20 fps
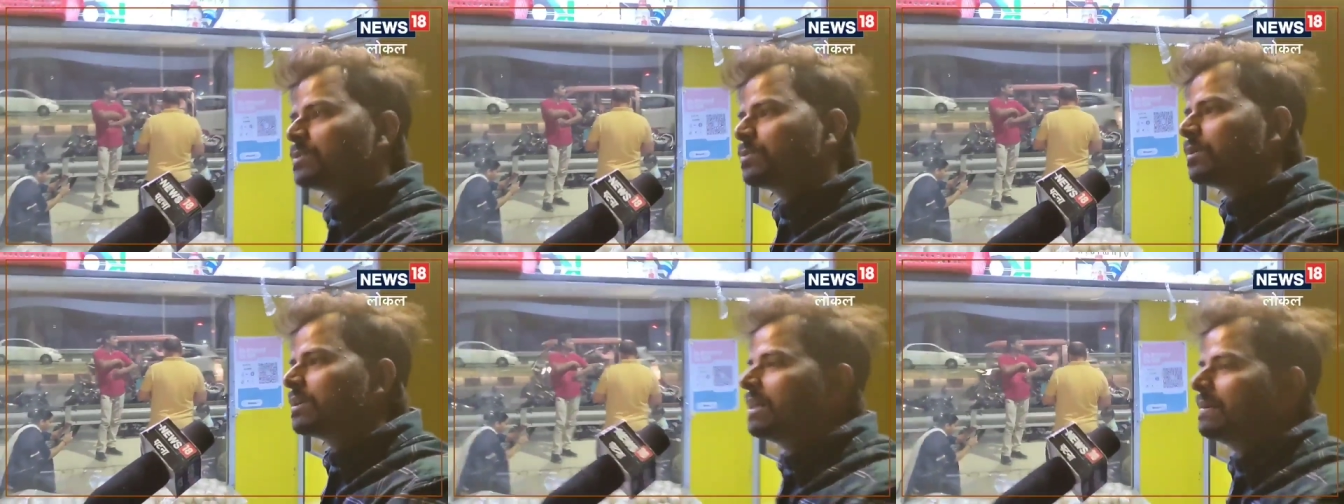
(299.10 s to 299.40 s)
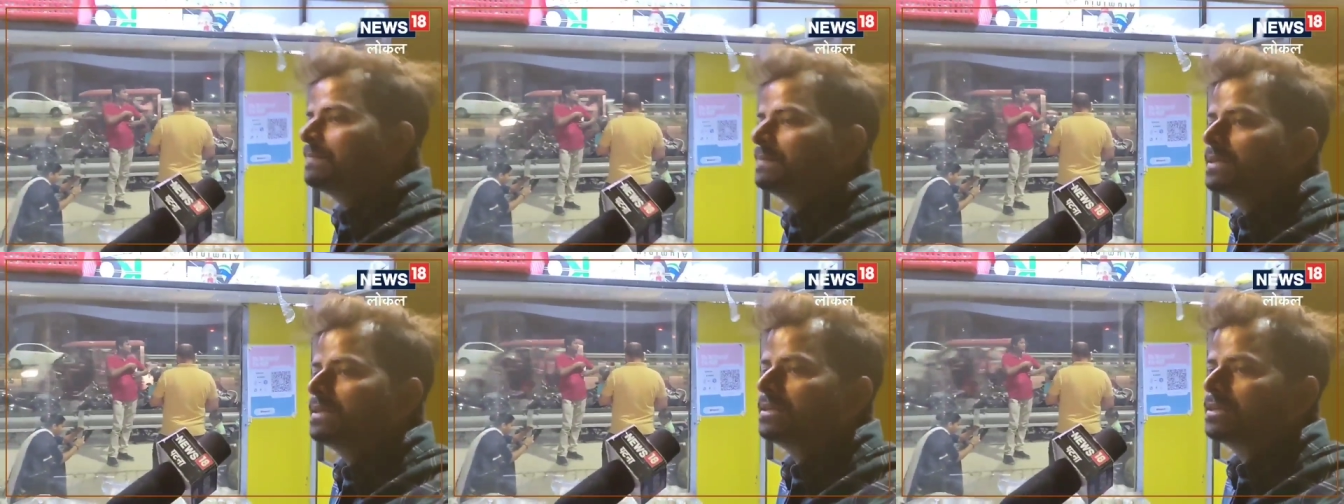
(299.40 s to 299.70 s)
इसको
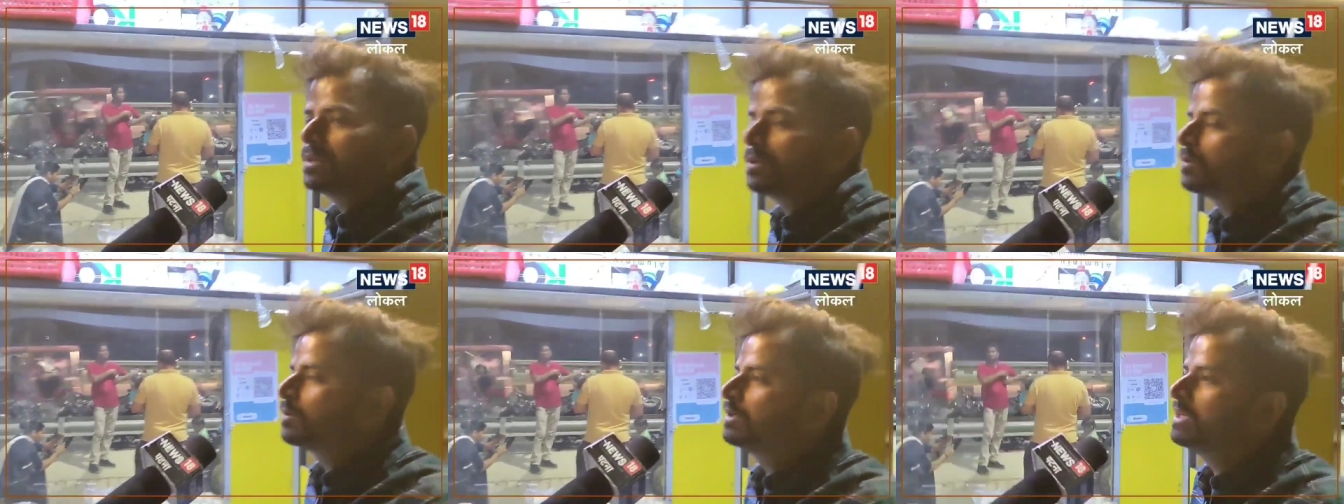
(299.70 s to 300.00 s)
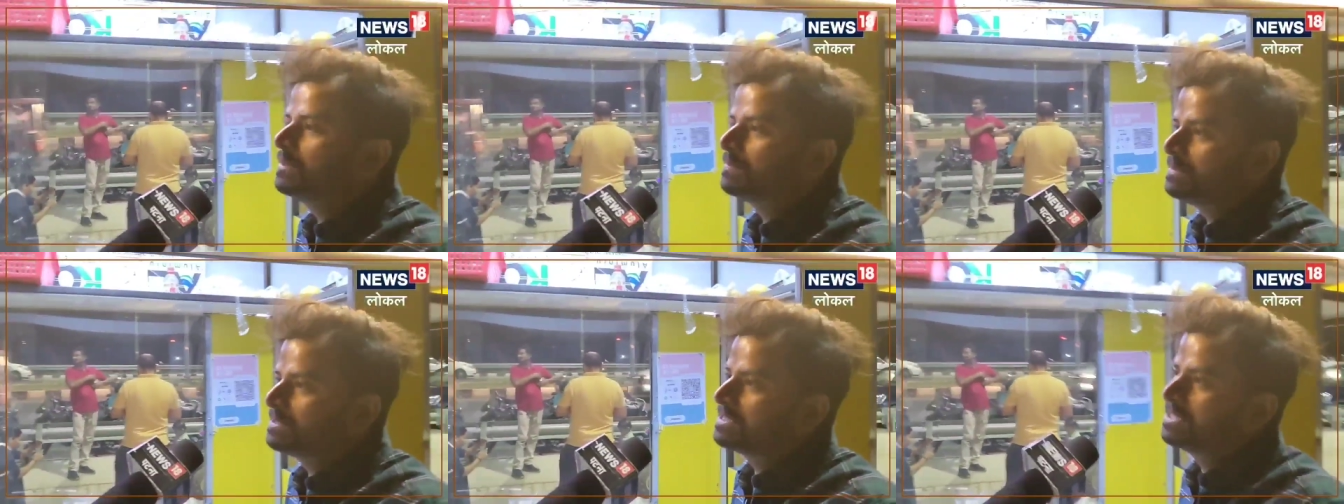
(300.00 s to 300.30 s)
काफ़ी लोगों
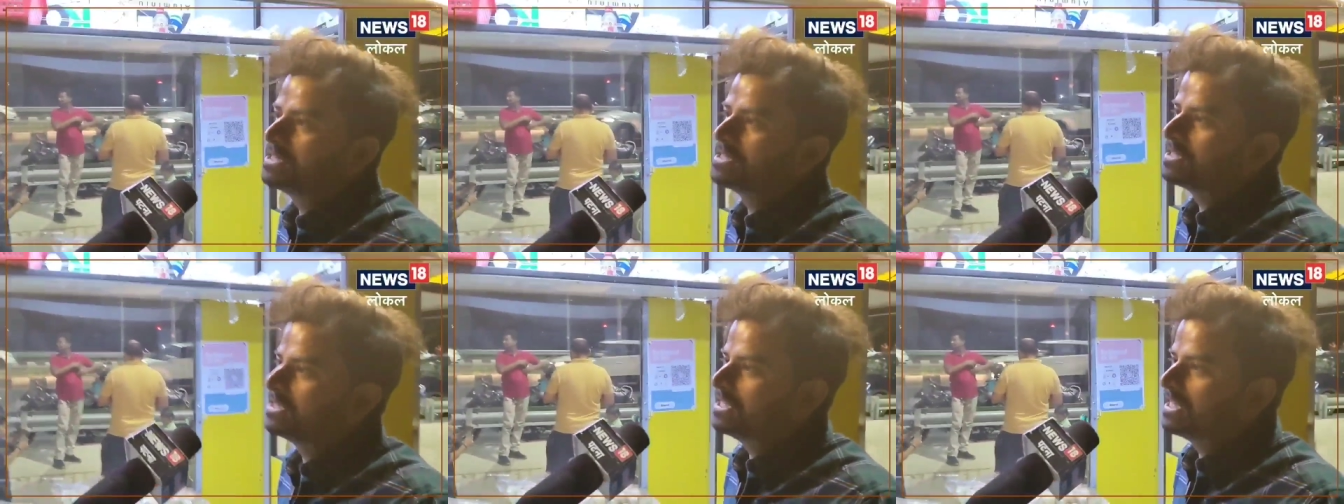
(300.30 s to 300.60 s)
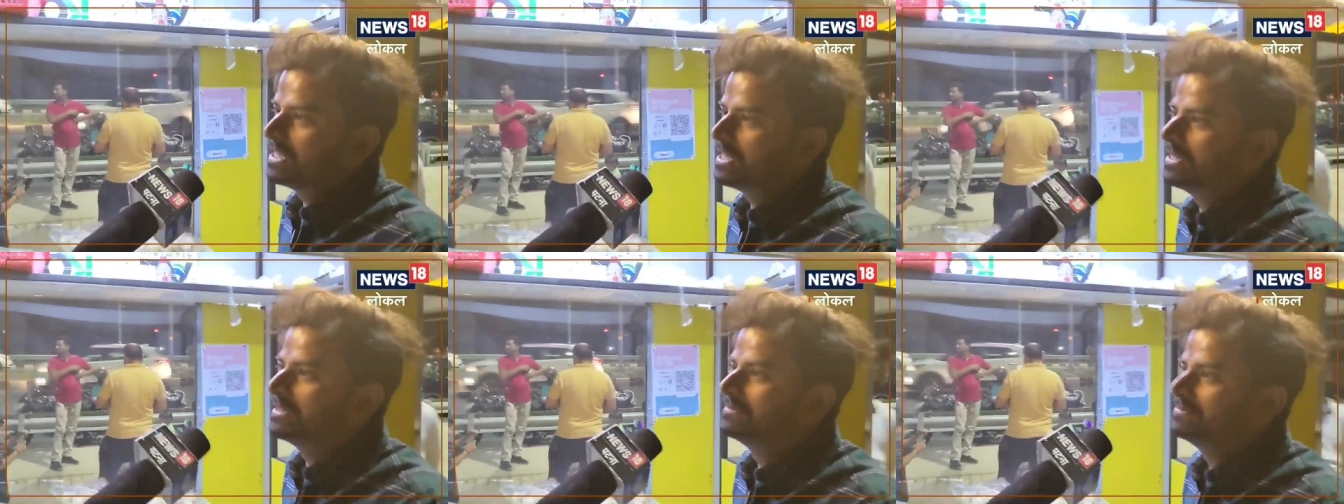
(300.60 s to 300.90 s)
ने अप्रिसिएट
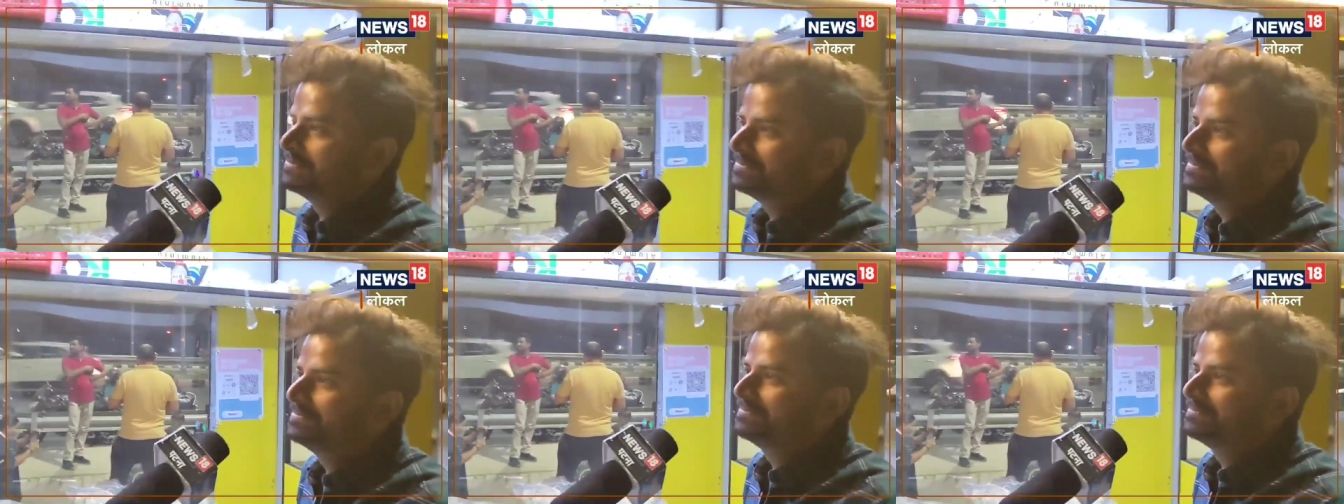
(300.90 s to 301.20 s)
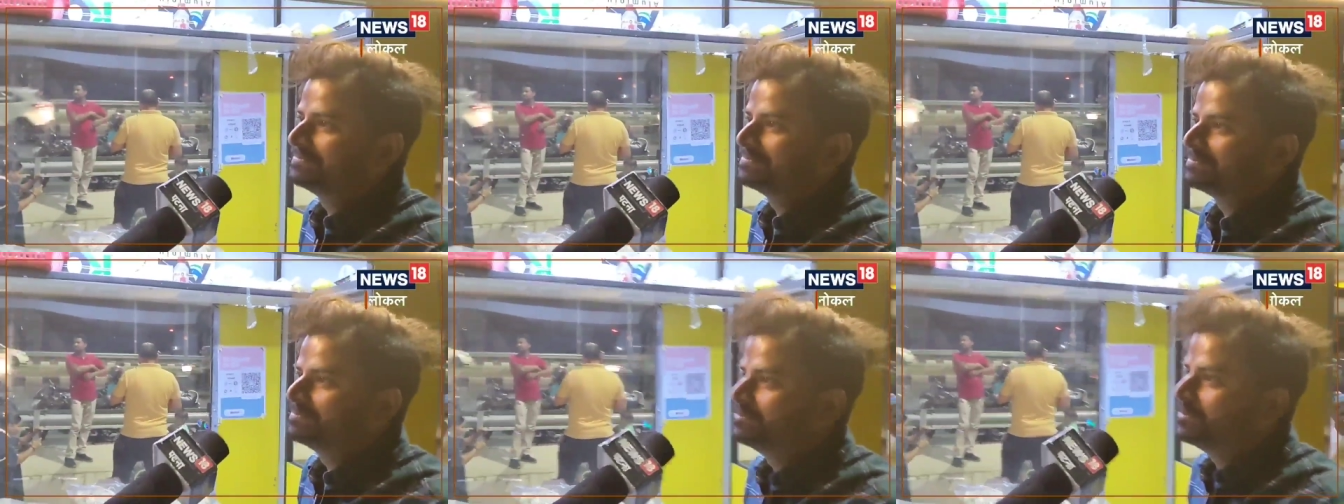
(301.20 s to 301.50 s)
किया है
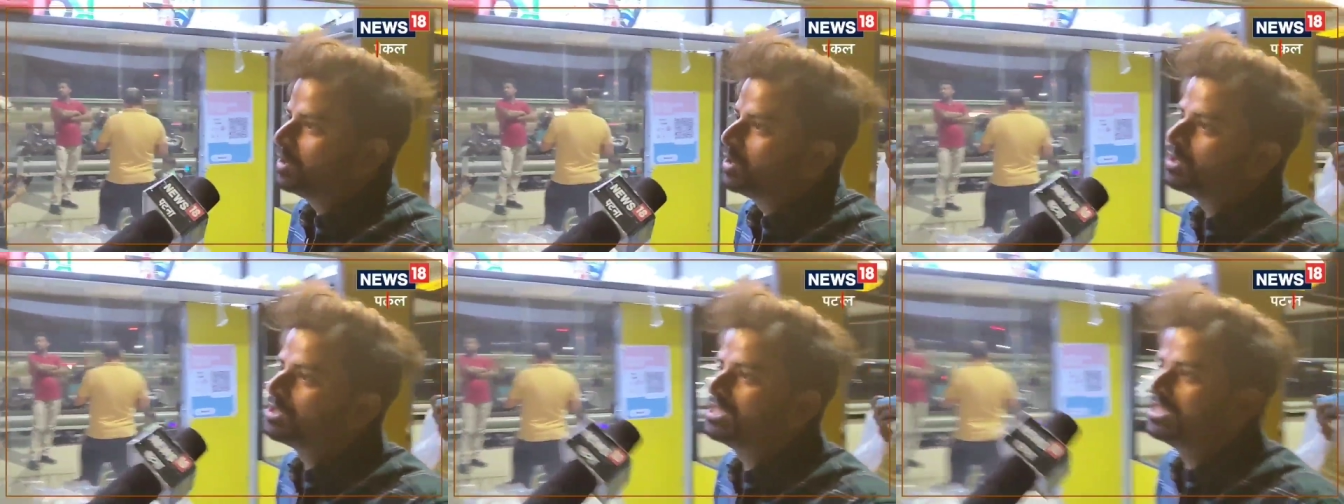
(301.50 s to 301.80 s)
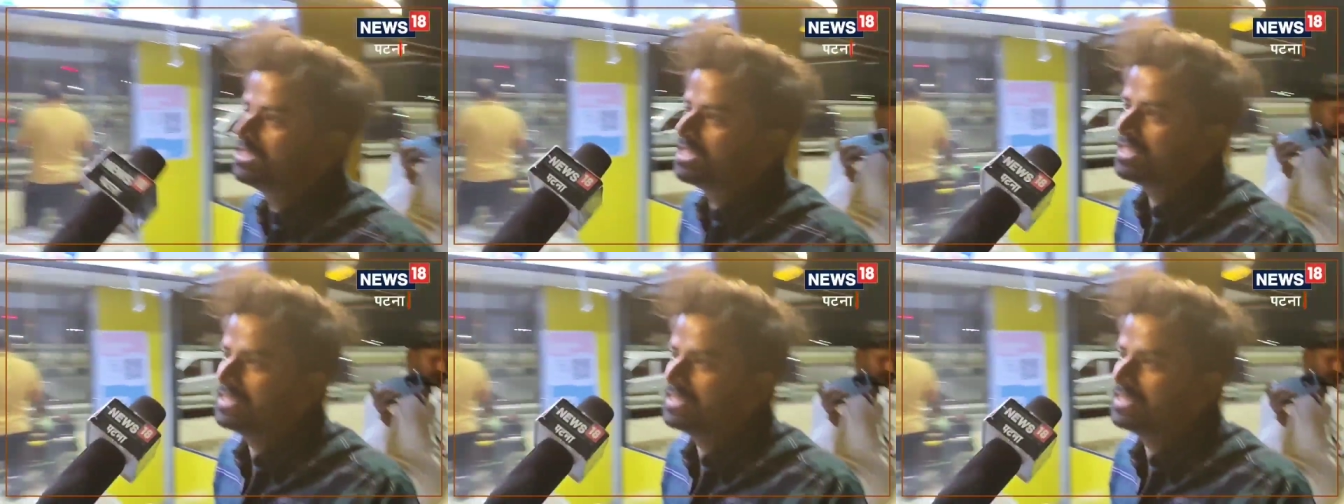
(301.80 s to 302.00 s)
बहुत